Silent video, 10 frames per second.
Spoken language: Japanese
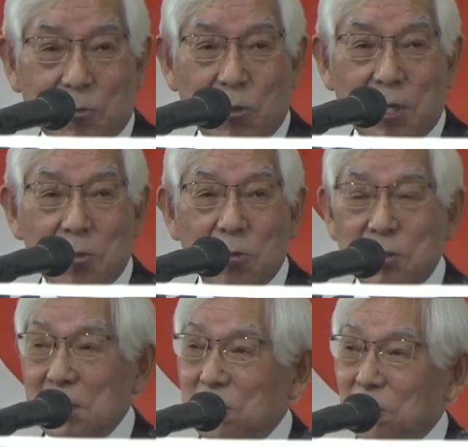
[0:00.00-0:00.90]
これが
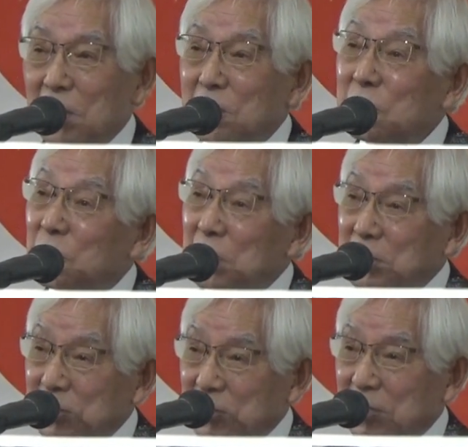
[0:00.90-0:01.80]
ロータリーの現状
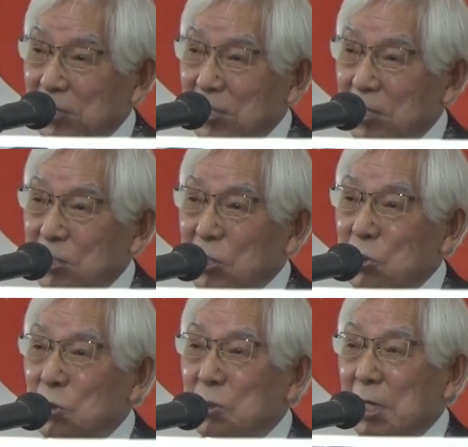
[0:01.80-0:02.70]
です
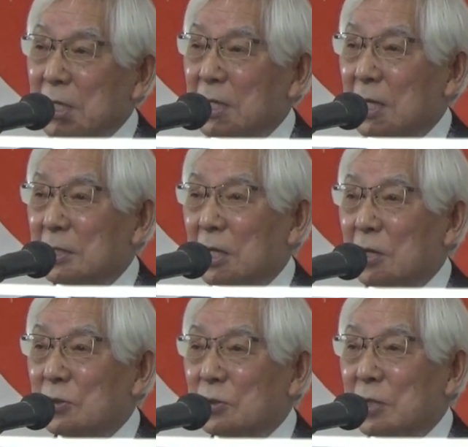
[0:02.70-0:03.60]
20代から
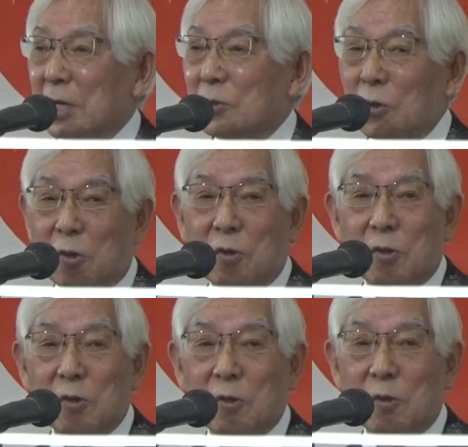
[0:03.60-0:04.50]
70代
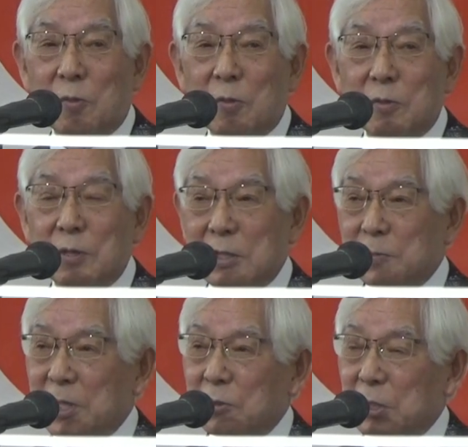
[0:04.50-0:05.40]
の
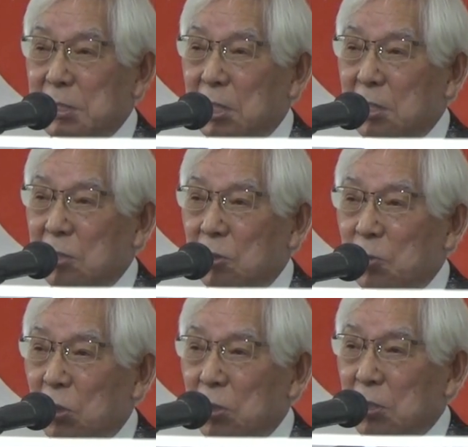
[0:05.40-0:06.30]
クラスメートでしたけれど
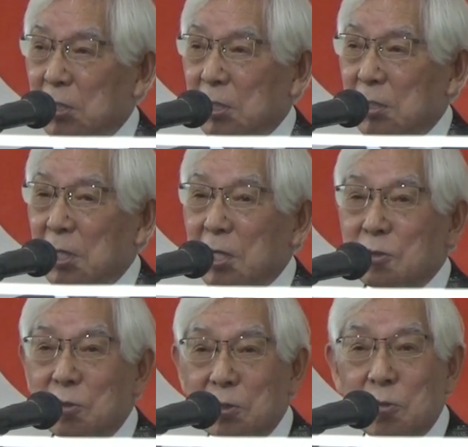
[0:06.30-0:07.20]
も誰
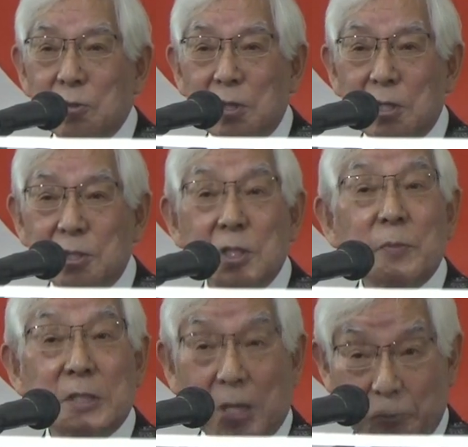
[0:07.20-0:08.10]
一人ロータリーは知
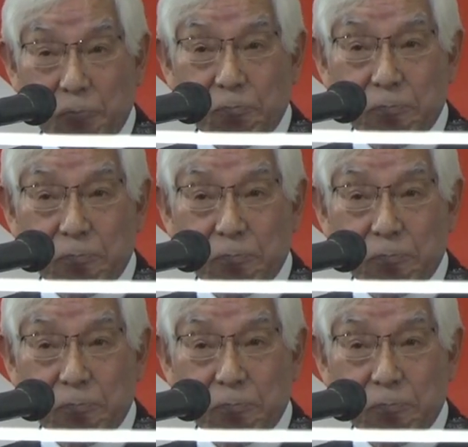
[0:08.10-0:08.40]
りません